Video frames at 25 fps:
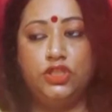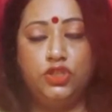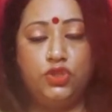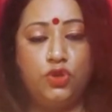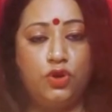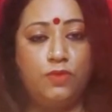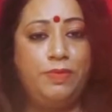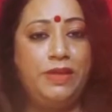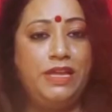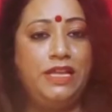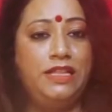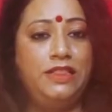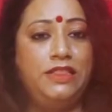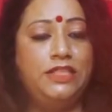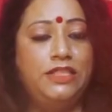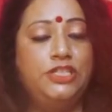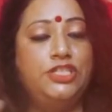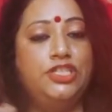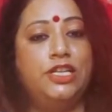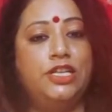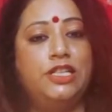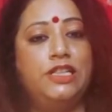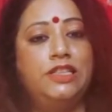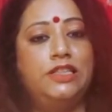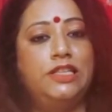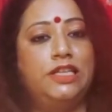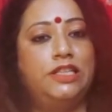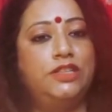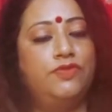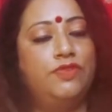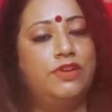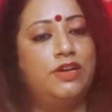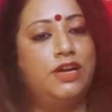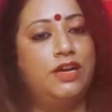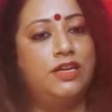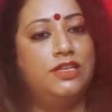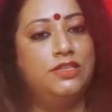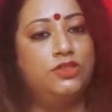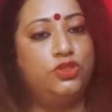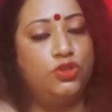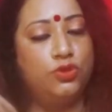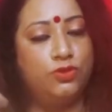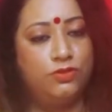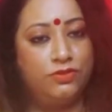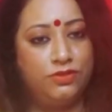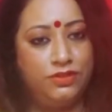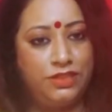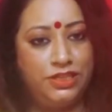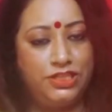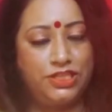जो भी जल तत्व का जो
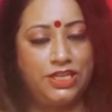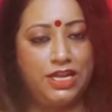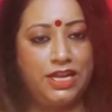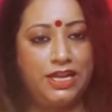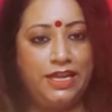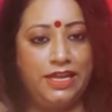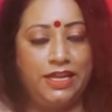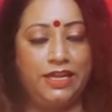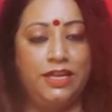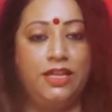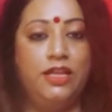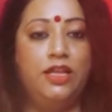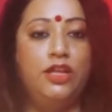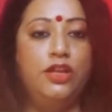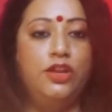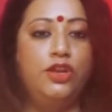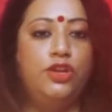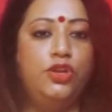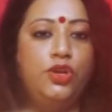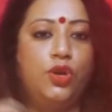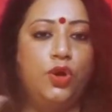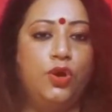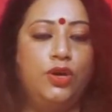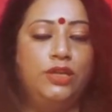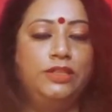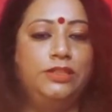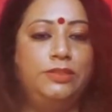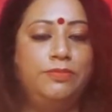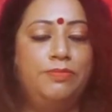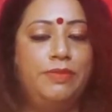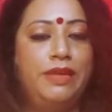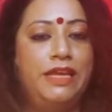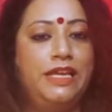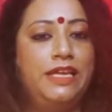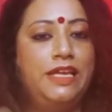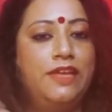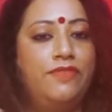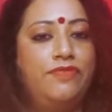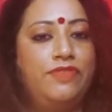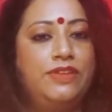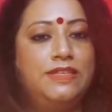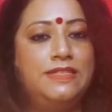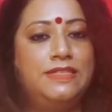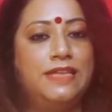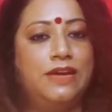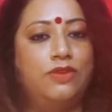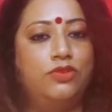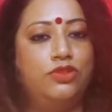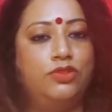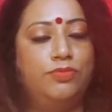दिशा है नॉर्थ में या फिर
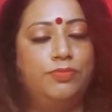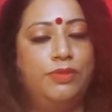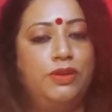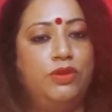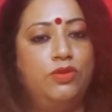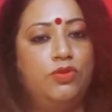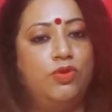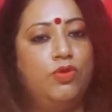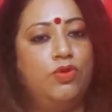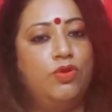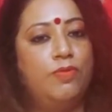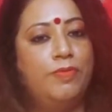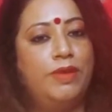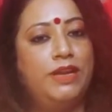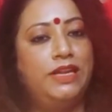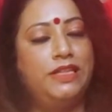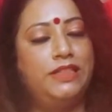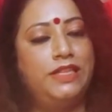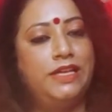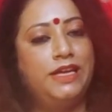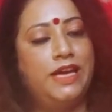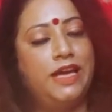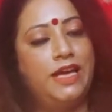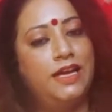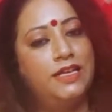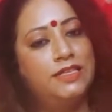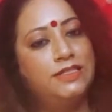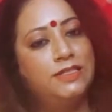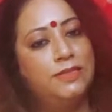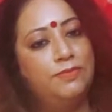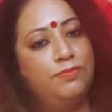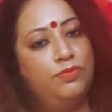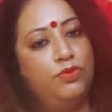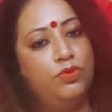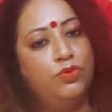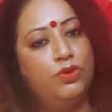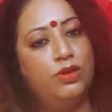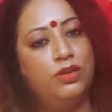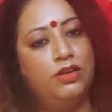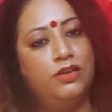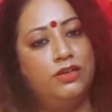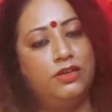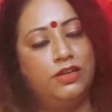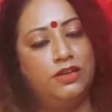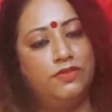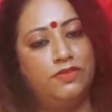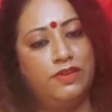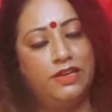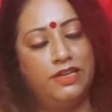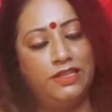साउथ में लोगों को मैंने देखा है अक्सर ब्लू कलर
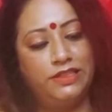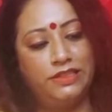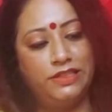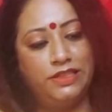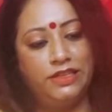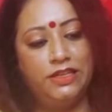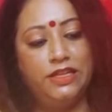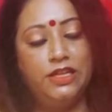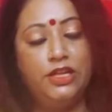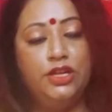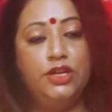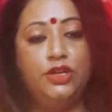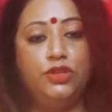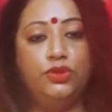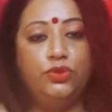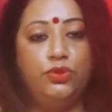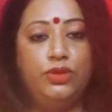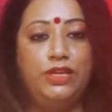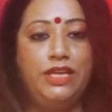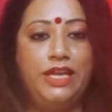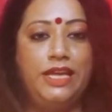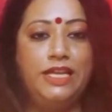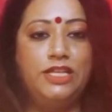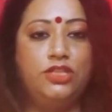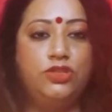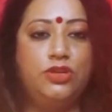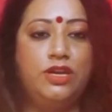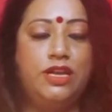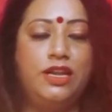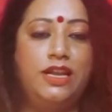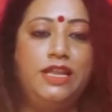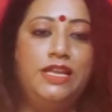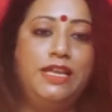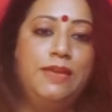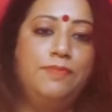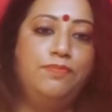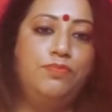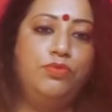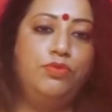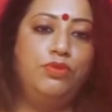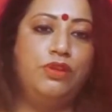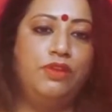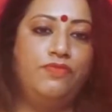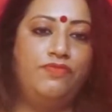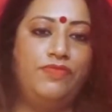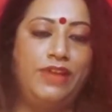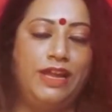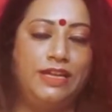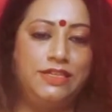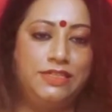करवा लेते हैं तो ये जो है ना ये
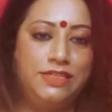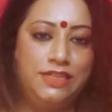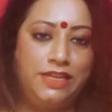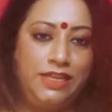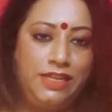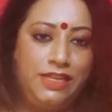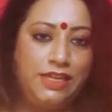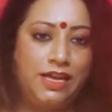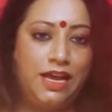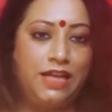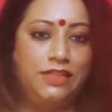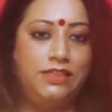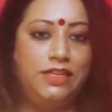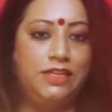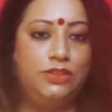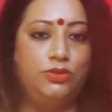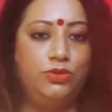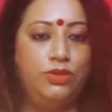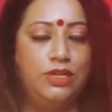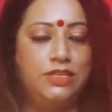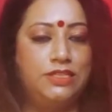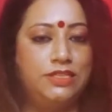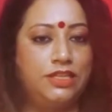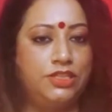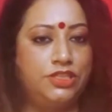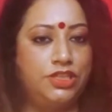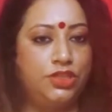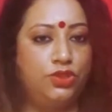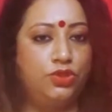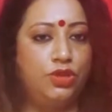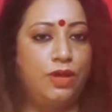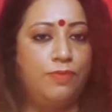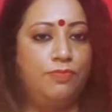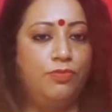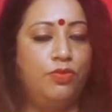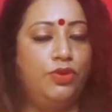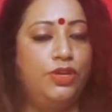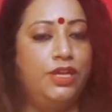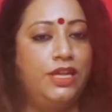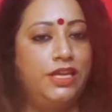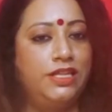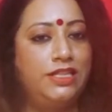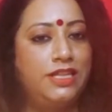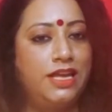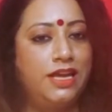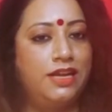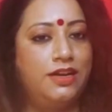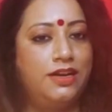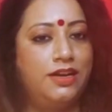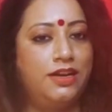पूरा फैक्ट नहीं है आधा अधूरा सच है तो आपको ये
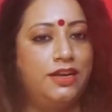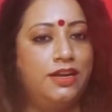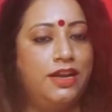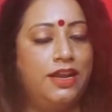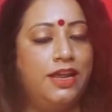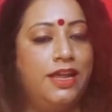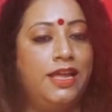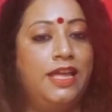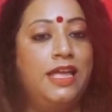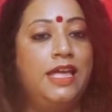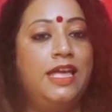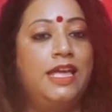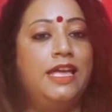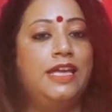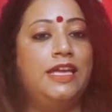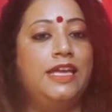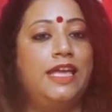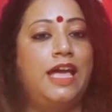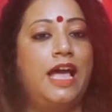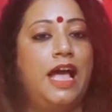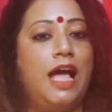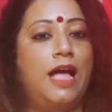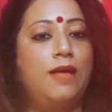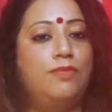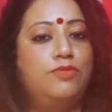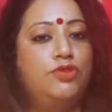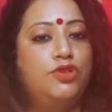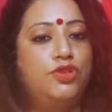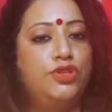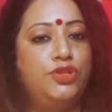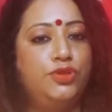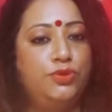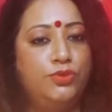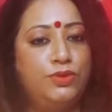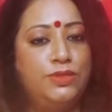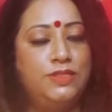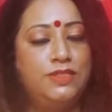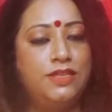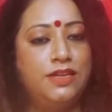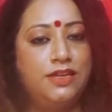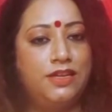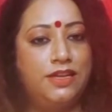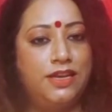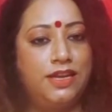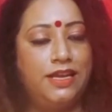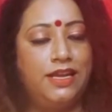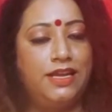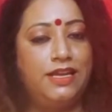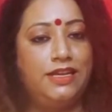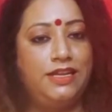ध्यान रखना है कि आप जो यूज़
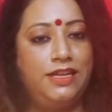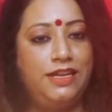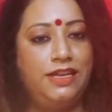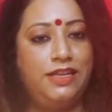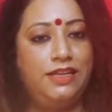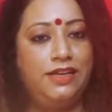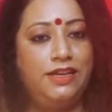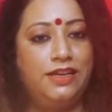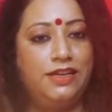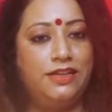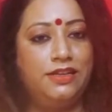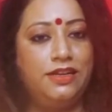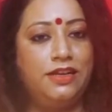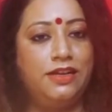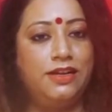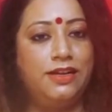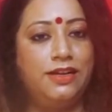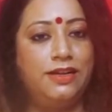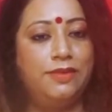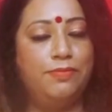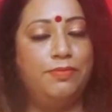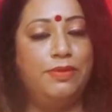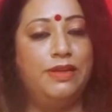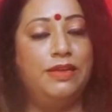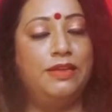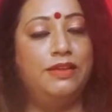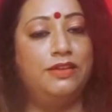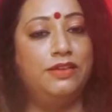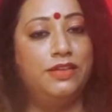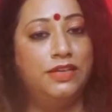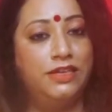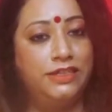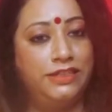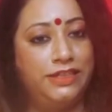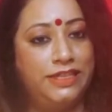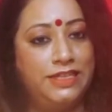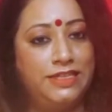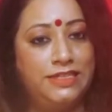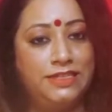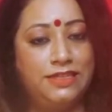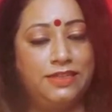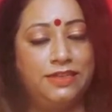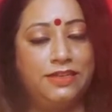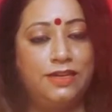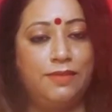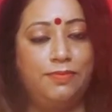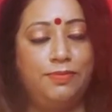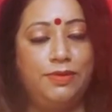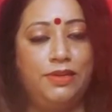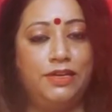कर रहे हैं नीले रंग का घर में कर्टेंस
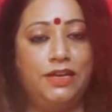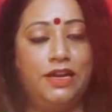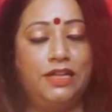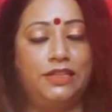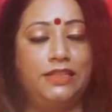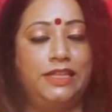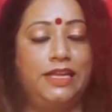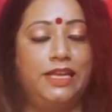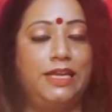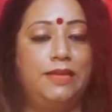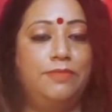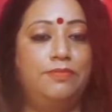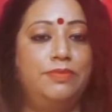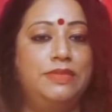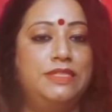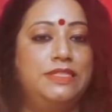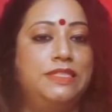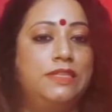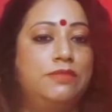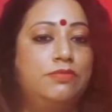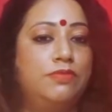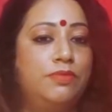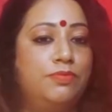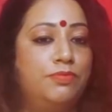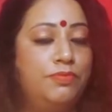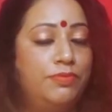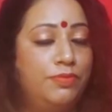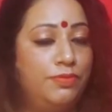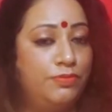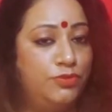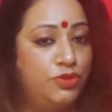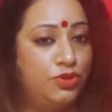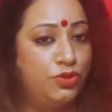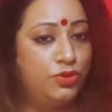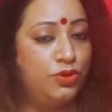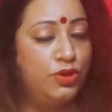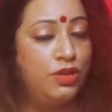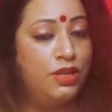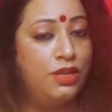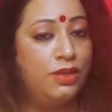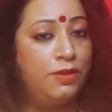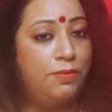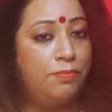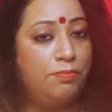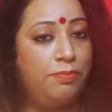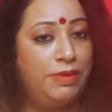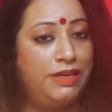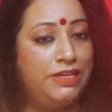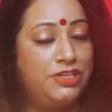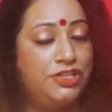अगर आप लगाते हैं बिस्तर में जो
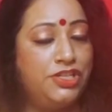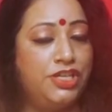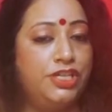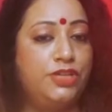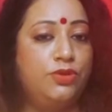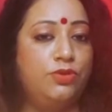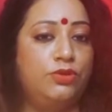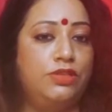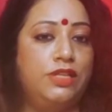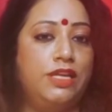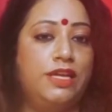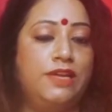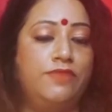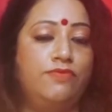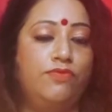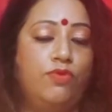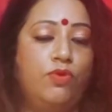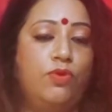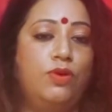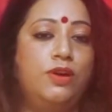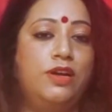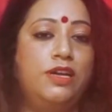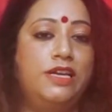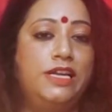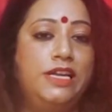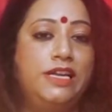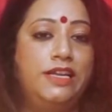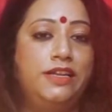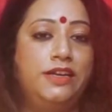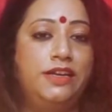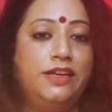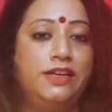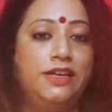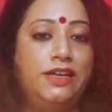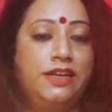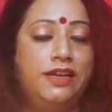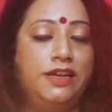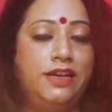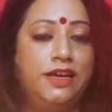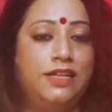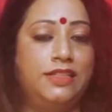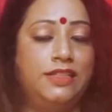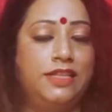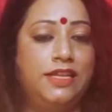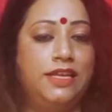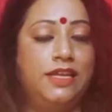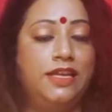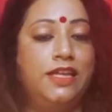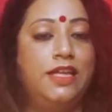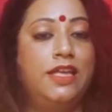बेडशीट होता है वो अगर नीले रंग की
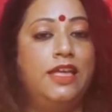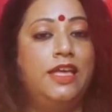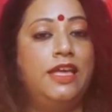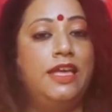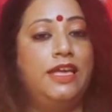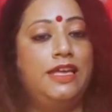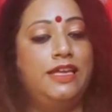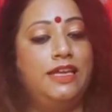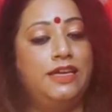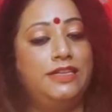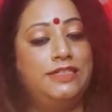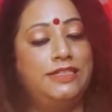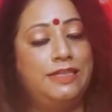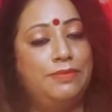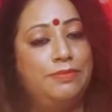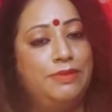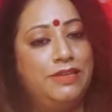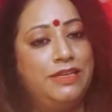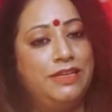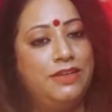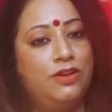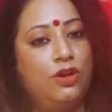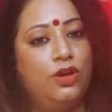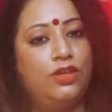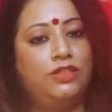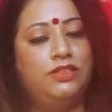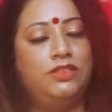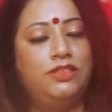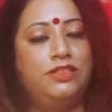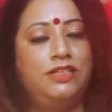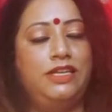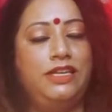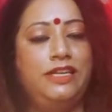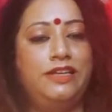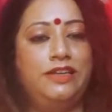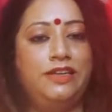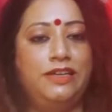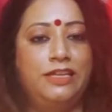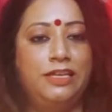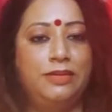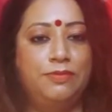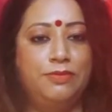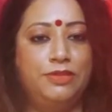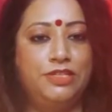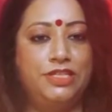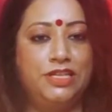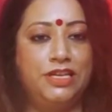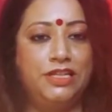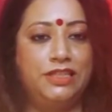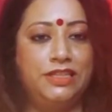लगाते हैं या टेबल क्लॉथ नीले रंग की
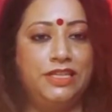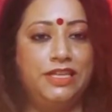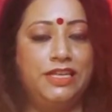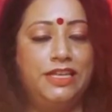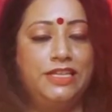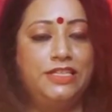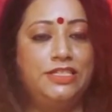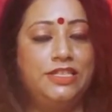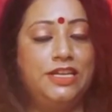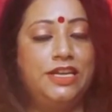बिछाते हैं